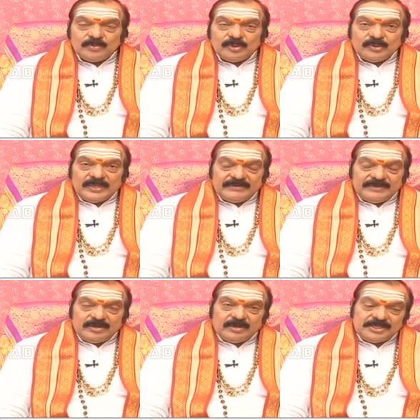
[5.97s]
మూడు
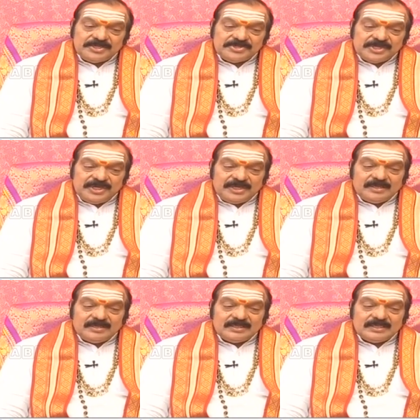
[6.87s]
ఇరవై ఒకటి నుంచి
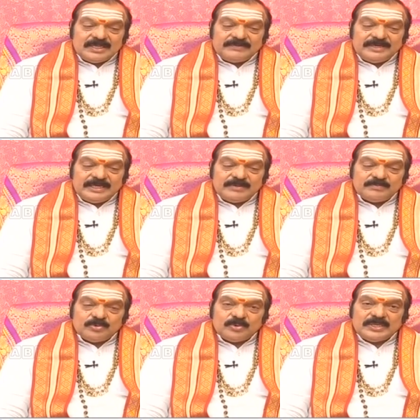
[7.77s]
ఇరవై
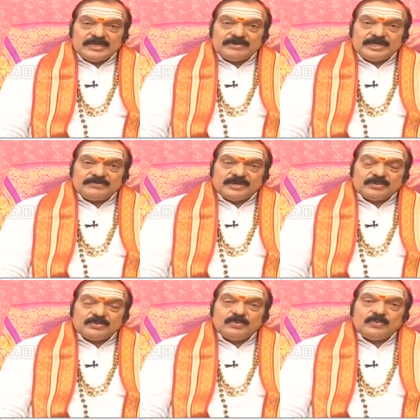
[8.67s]
మూడు ఇరవై ఏడు
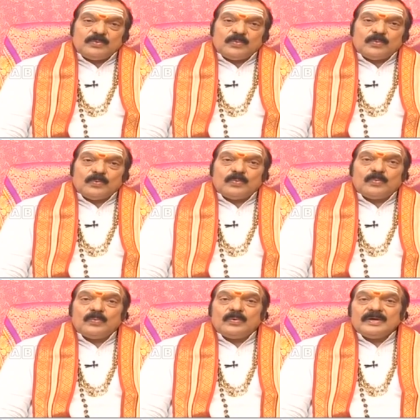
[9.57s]
వరకు
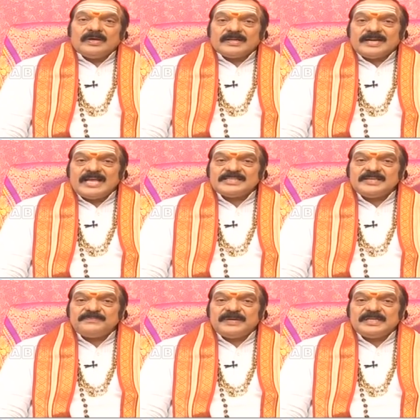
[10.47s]

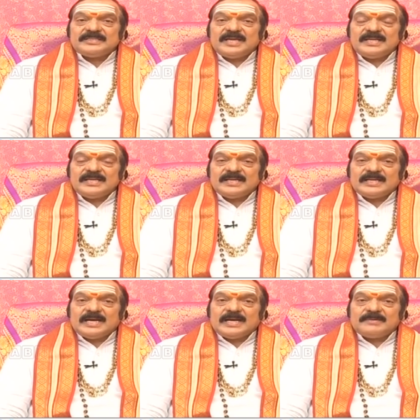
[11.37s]
రాశి ఫలితాన్ని
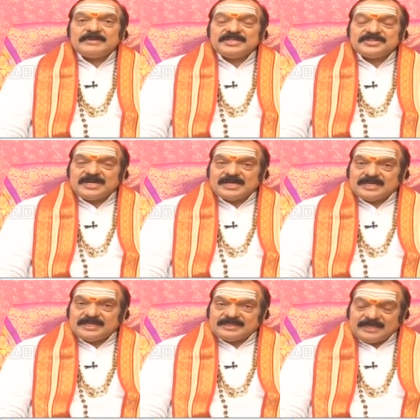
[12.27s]
కనుక
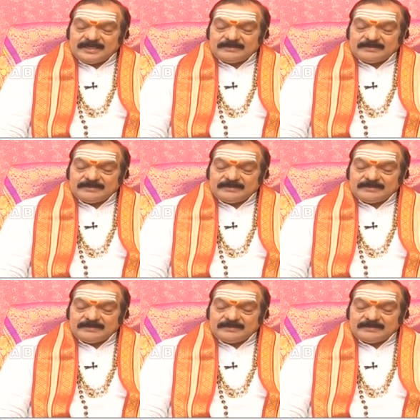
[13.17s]
గమనించినట్లయితే